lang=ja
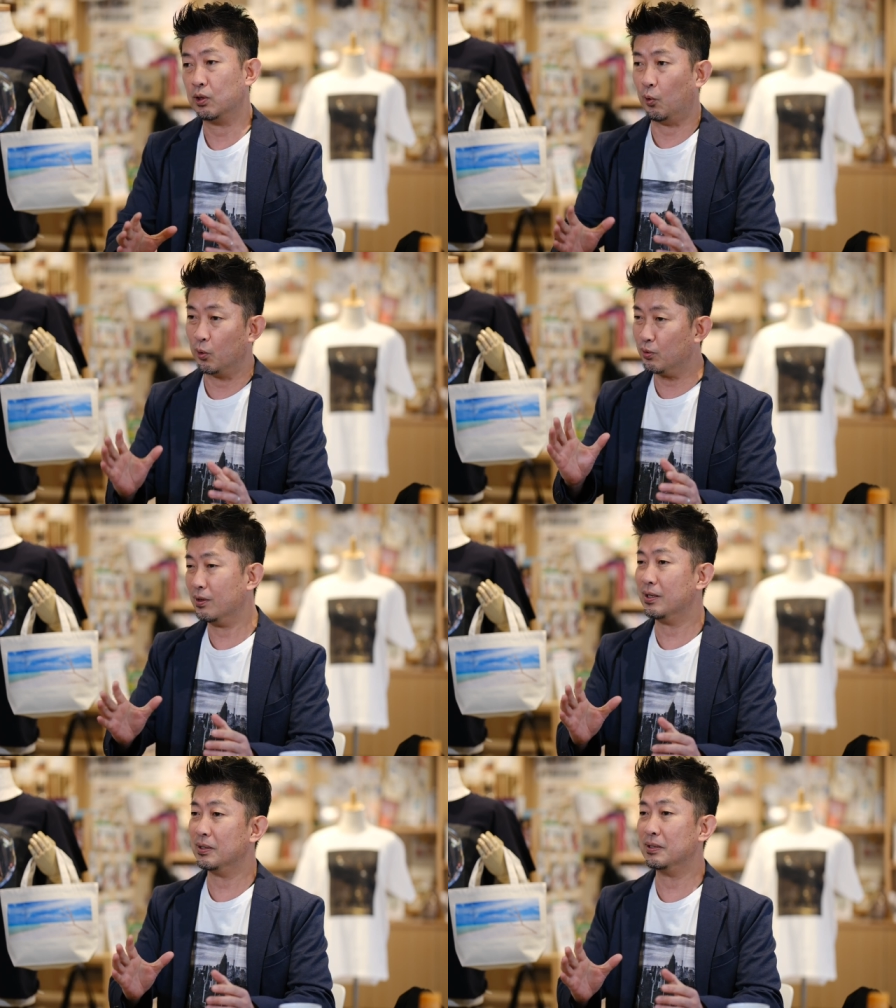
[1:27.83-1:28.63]
これ
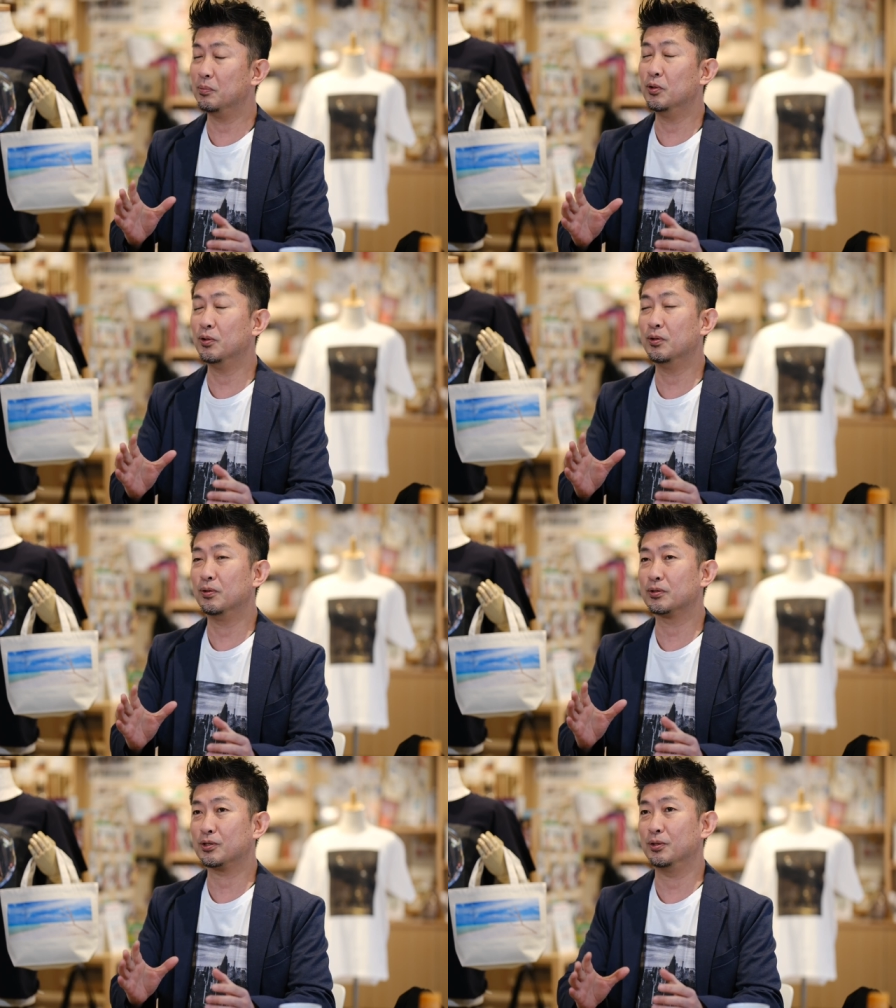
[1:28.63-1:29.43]
は
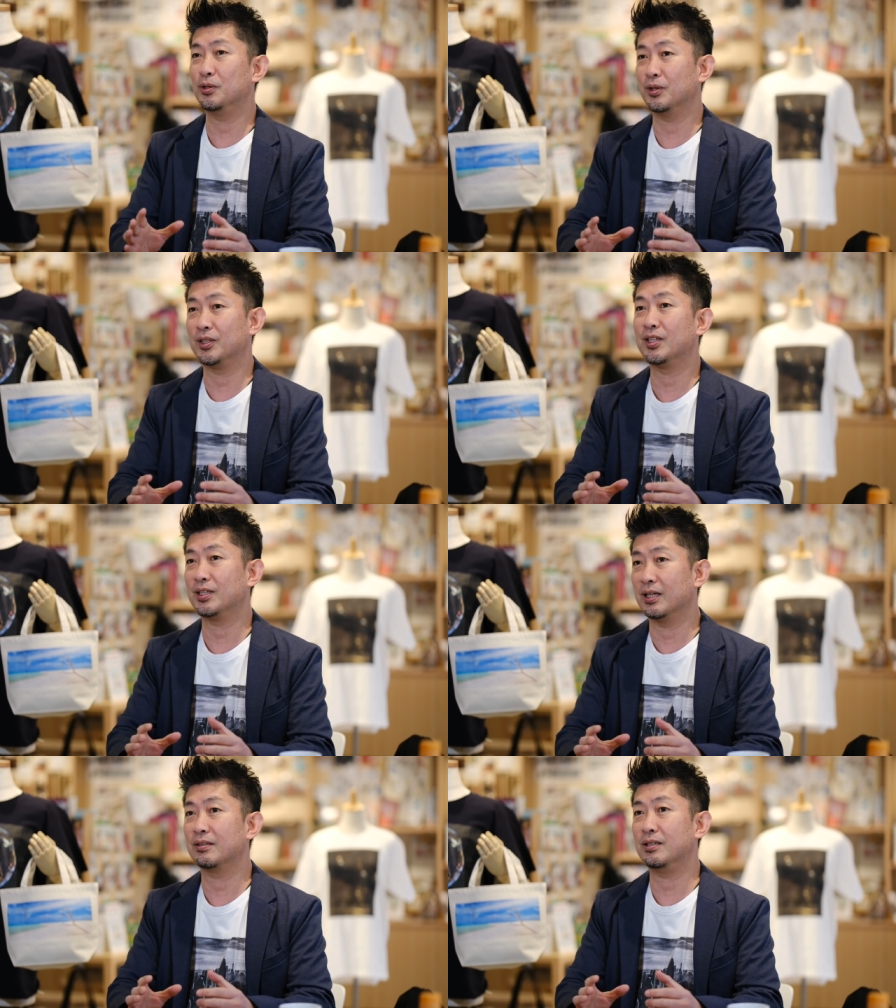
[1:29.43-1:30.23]
もうすごいのができ
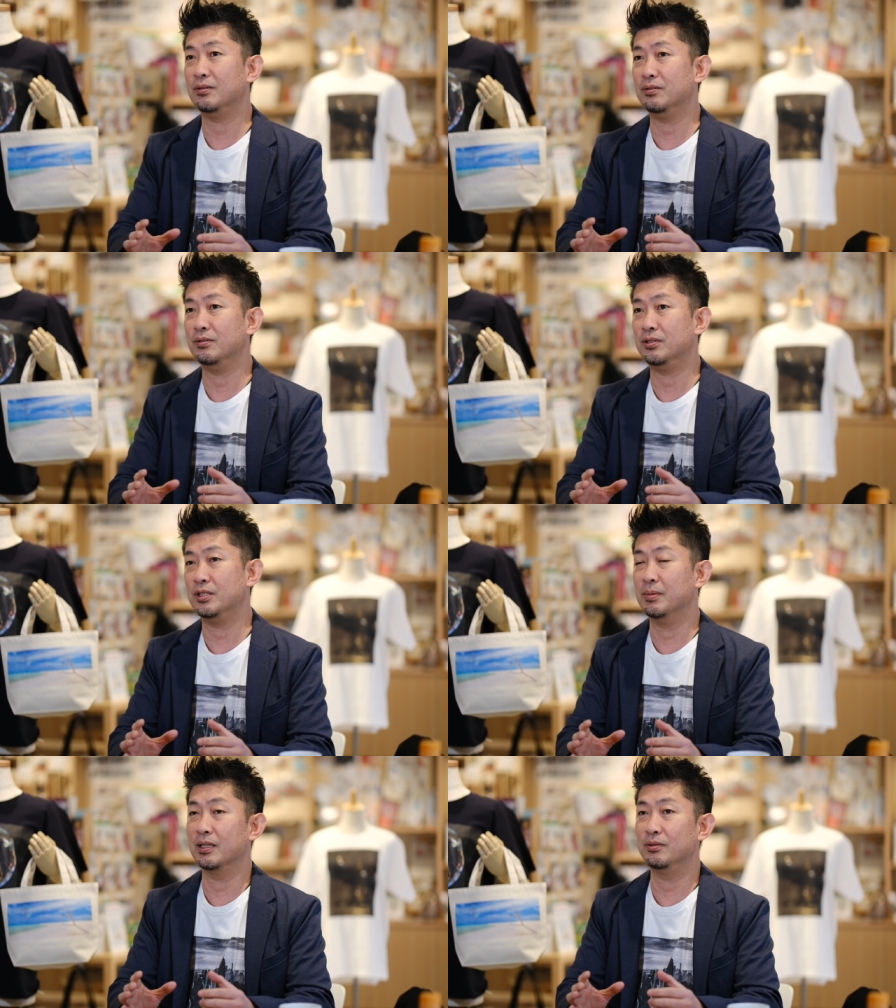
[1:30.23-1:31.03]
たっていう自
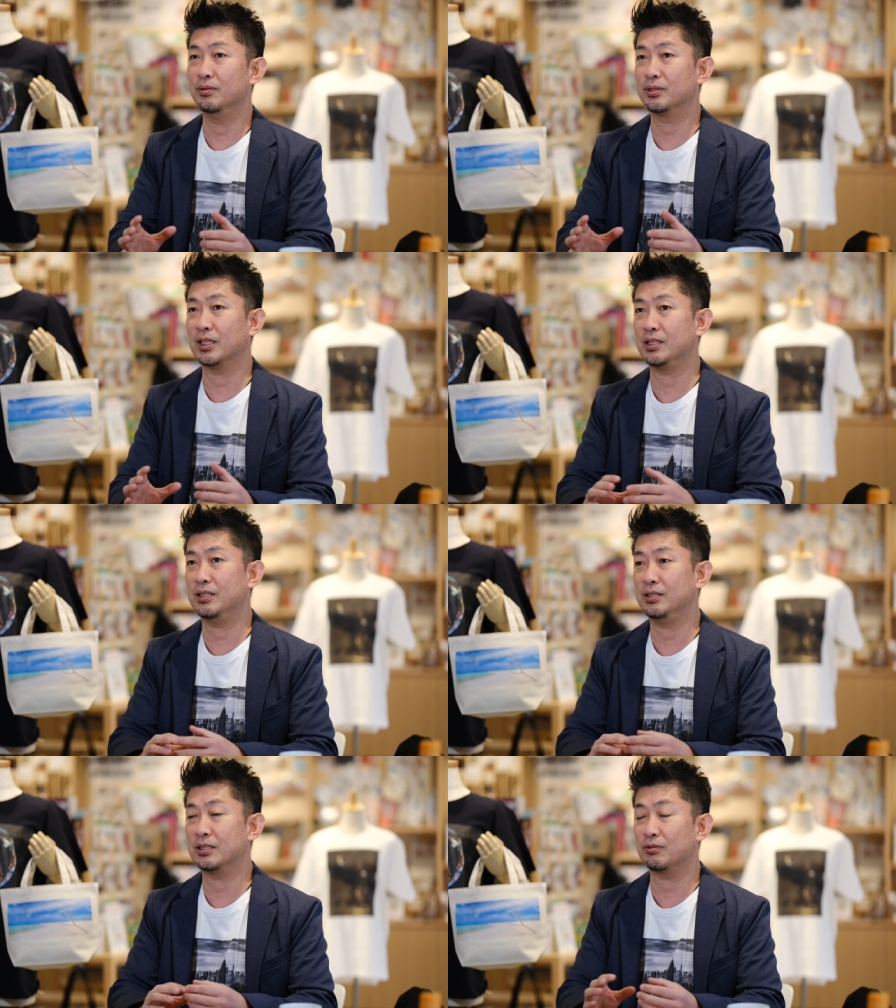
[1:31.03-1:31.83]
慢の写
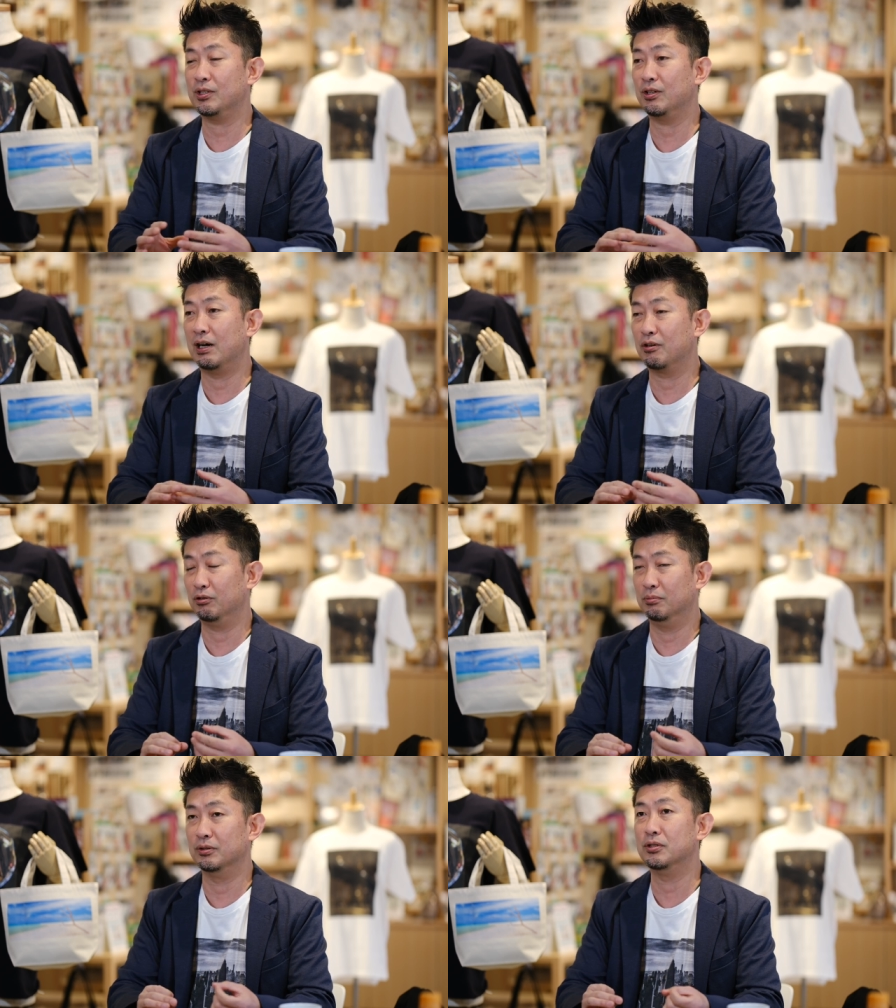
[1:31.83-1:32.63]
真作品っていうのはある
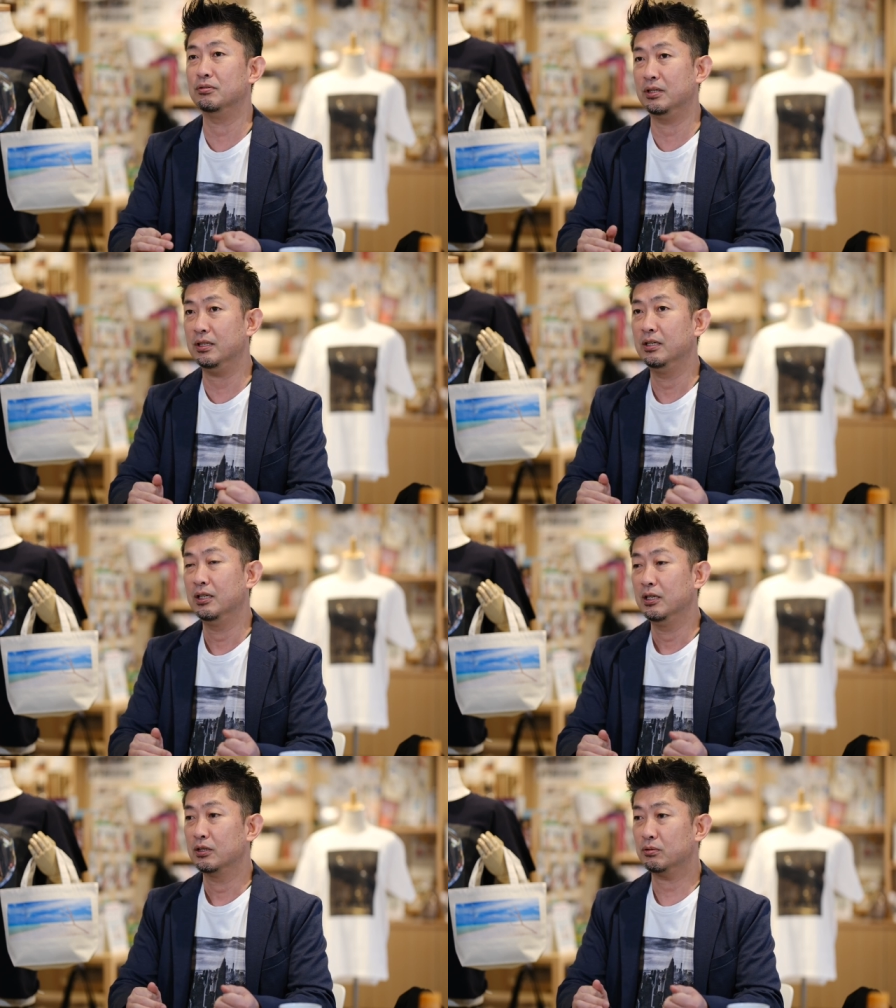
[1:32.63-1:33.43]
と思うんですよね。
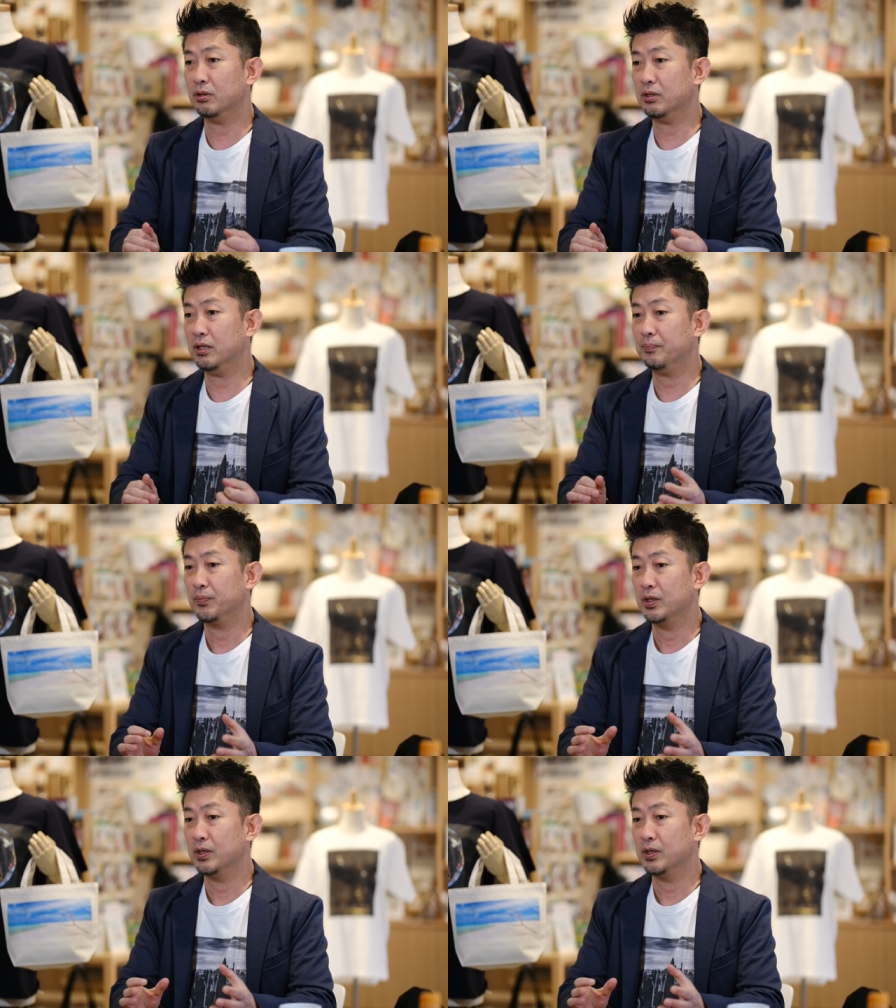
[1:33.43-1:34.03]
それってやっ